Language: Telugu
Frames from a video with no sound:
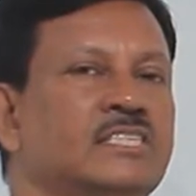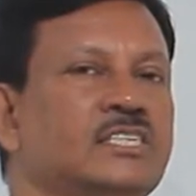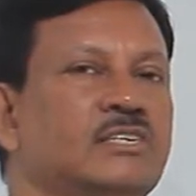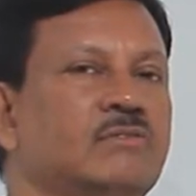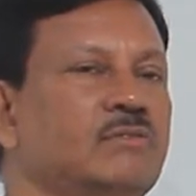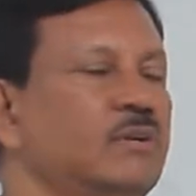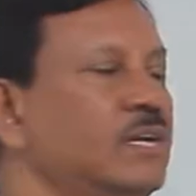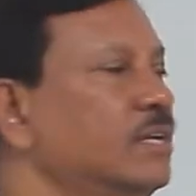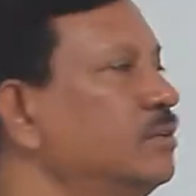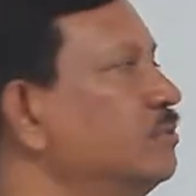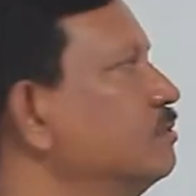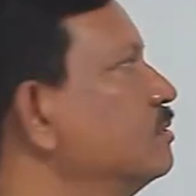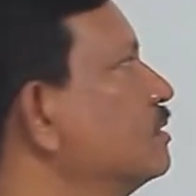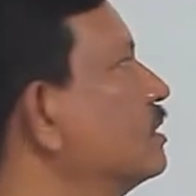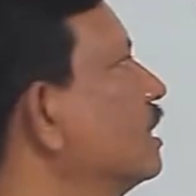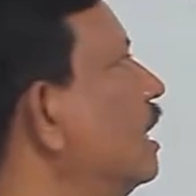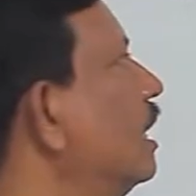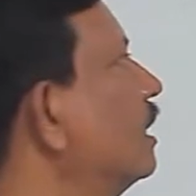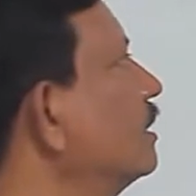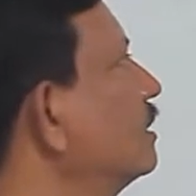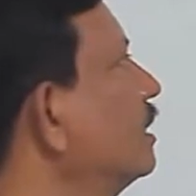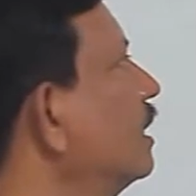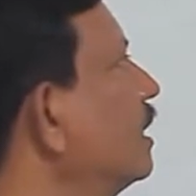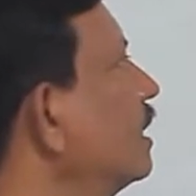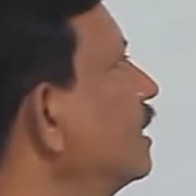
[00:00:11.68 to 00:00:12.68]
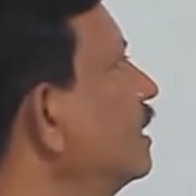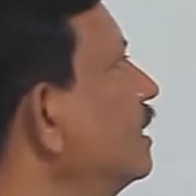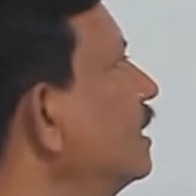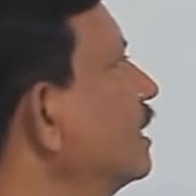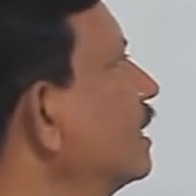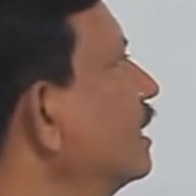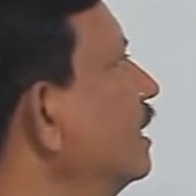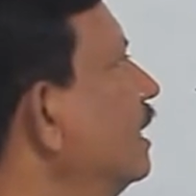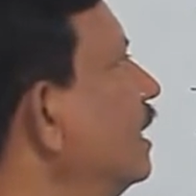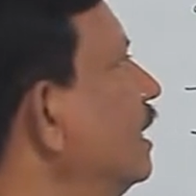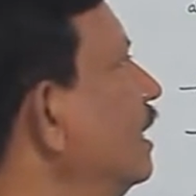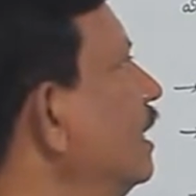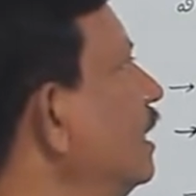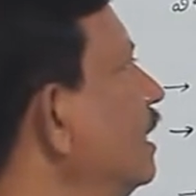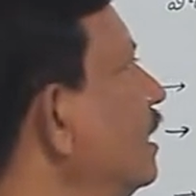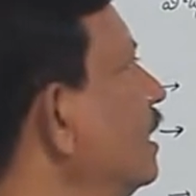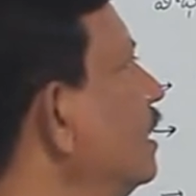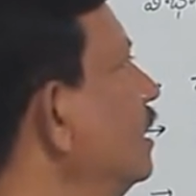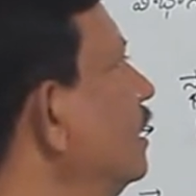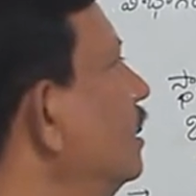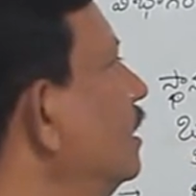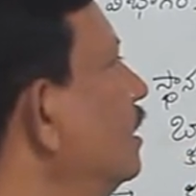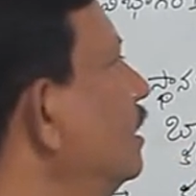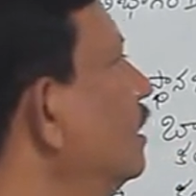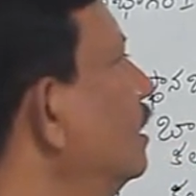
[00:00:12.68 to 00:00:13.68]
జీవులను సాధారణంగా
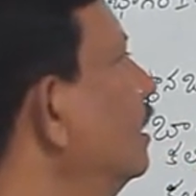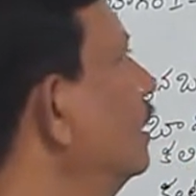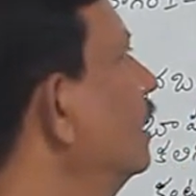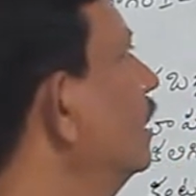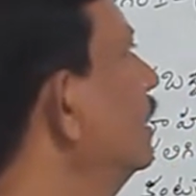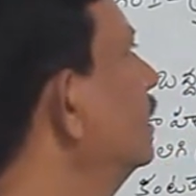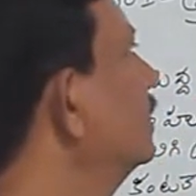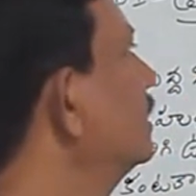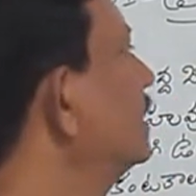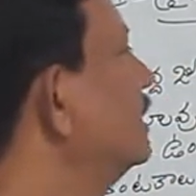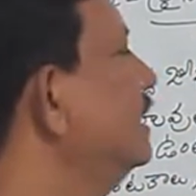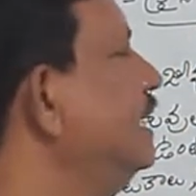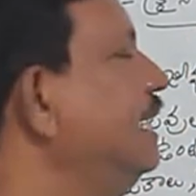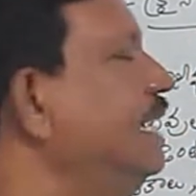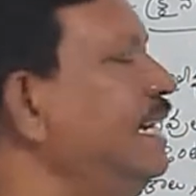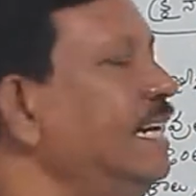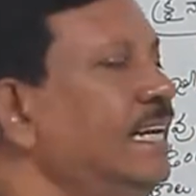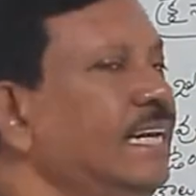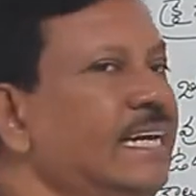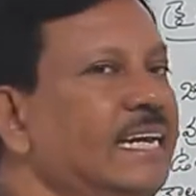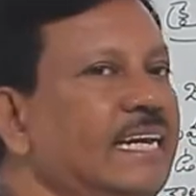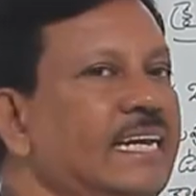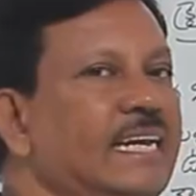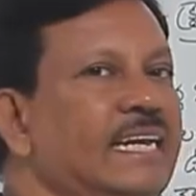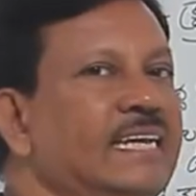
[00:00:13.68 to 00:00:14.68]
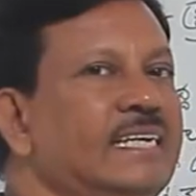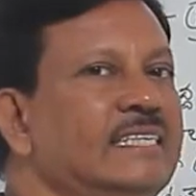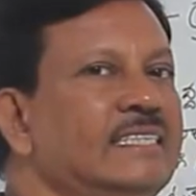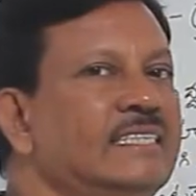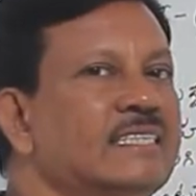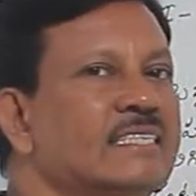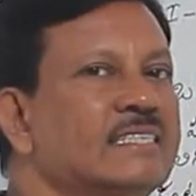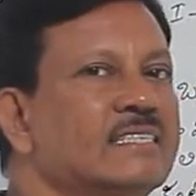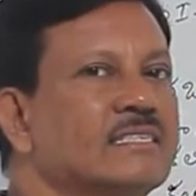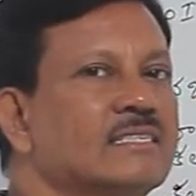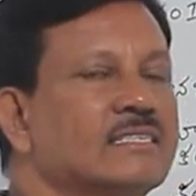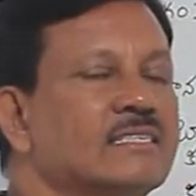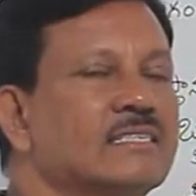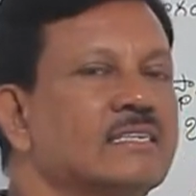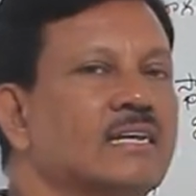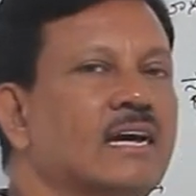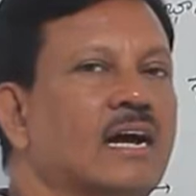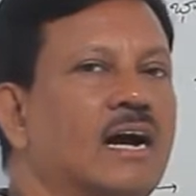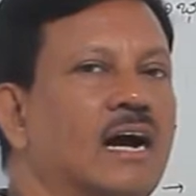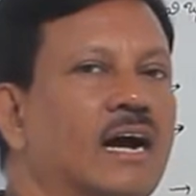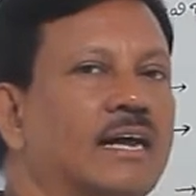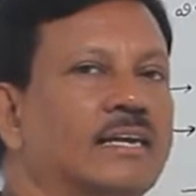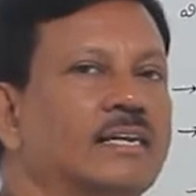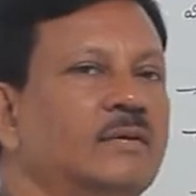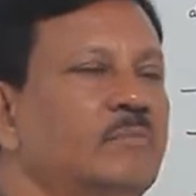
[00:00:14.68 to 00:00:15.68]
సీ లిల్లీస్
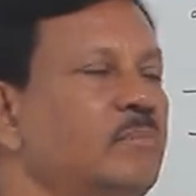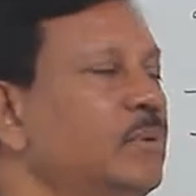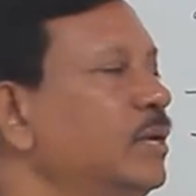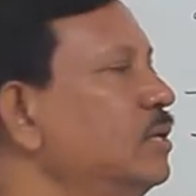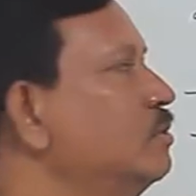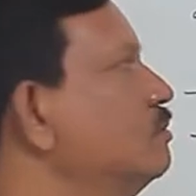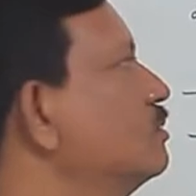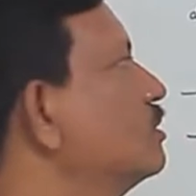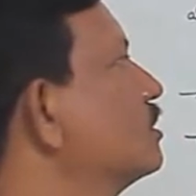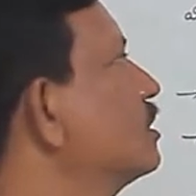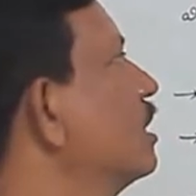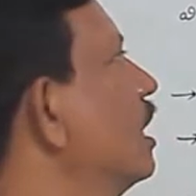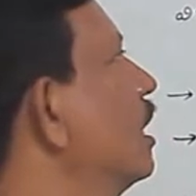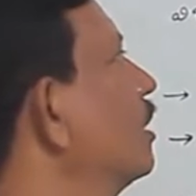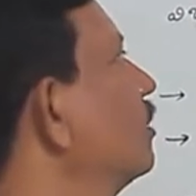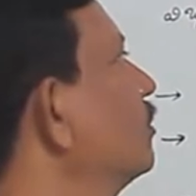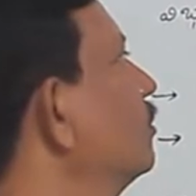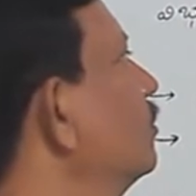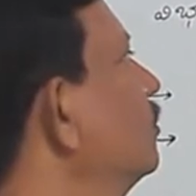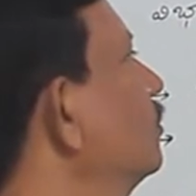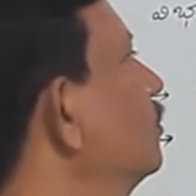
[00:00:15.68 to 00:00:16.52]
అని పిలుస్తారు